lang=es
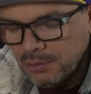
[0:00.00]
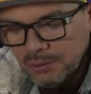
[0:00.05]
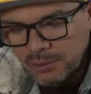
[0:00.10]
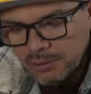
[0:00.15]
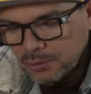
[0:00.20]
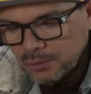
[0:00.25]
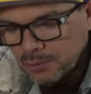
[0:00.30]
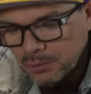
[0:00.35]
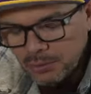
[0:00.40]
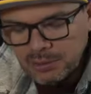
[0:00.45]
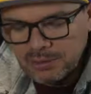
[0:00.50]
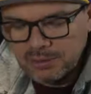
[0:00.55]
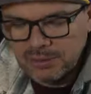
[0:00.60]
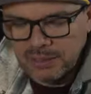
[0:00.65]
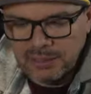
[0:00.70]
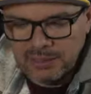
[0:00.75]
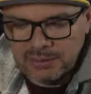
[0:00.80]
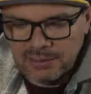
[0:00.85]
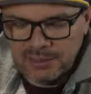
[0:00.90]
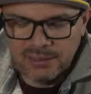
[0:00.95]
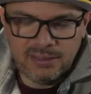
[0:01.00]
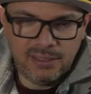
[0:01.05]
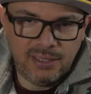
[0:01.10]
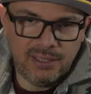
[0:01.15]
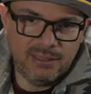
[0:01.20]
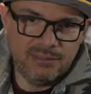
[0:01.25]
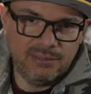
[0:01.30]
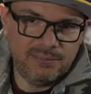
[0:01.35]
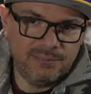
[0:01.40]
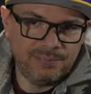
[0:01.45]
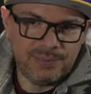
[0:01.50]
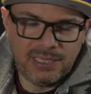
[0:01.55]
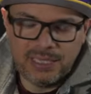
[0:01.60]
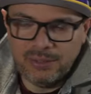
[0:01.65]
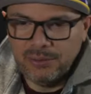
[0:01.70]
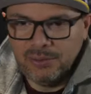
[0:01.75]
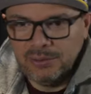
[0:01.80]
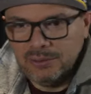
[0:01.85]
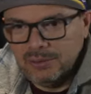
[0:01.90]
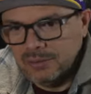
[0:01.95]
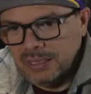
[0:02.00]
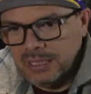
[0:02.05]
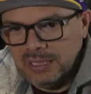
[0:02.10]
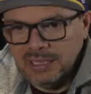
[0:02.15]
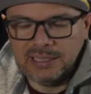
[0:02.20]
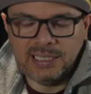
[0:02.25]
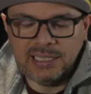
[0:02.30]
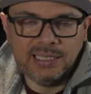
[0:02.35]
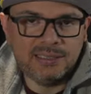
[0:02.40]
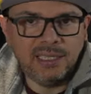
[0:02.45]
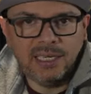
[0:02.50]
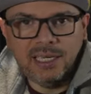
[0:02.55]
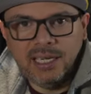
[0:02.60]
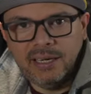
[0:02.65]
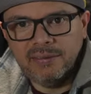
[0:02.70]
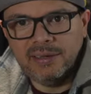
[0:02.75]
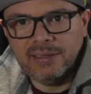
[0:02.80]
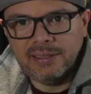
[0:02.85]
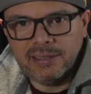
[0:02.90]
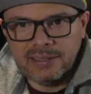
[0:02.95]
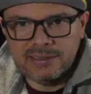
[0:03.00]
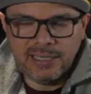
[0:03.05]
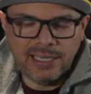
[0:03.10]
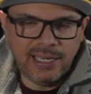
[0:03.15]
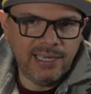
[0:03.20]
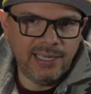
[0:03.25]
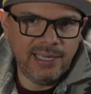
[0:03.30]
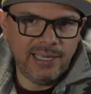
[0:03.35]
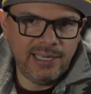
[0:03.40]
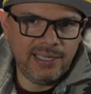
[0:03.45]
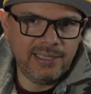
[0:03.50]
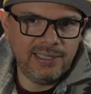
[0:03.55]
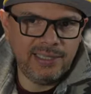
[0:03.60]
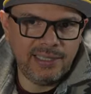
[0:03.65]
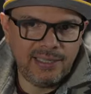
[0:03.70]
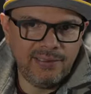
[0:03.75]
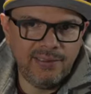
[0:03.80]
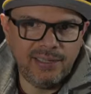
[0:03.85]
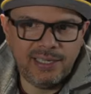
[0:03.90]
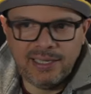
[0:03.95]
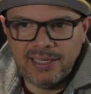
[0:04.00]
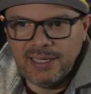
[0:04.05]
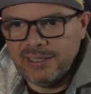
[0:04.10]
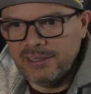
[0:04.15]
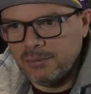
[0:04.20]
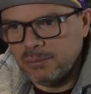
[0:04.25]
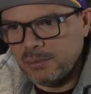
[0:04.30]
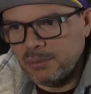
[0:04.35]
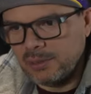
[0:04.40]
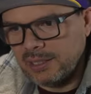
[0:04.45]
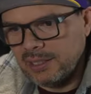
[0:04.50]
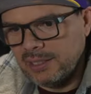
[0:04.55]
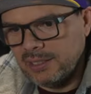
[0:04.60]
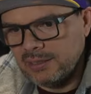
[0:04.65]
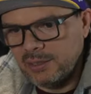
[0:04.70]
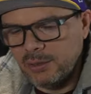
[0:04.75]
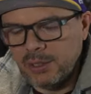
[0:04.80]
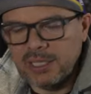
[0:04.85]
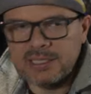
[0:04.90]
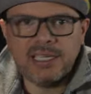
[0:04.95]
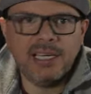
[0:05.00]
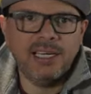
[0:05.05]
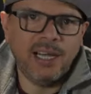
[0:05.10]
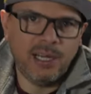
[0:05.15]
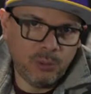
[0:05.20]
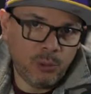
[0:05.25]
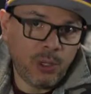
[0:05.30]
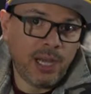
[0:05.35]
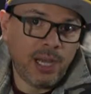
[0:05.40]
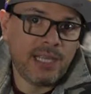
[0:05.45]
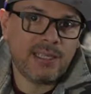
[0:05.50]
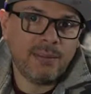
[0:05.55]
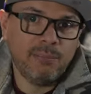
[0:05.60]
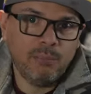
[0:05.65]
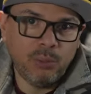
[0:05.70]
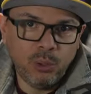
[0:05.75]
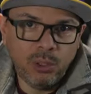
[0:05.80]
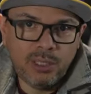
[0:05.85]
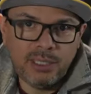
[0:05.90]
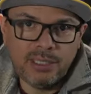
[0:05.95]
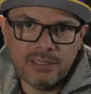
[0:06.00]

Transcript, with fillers: nos gusta, dice este, que nos, que, que celebren, que estén alegres de que van ganando, porque dice, nos, hace, nos hacen bullying,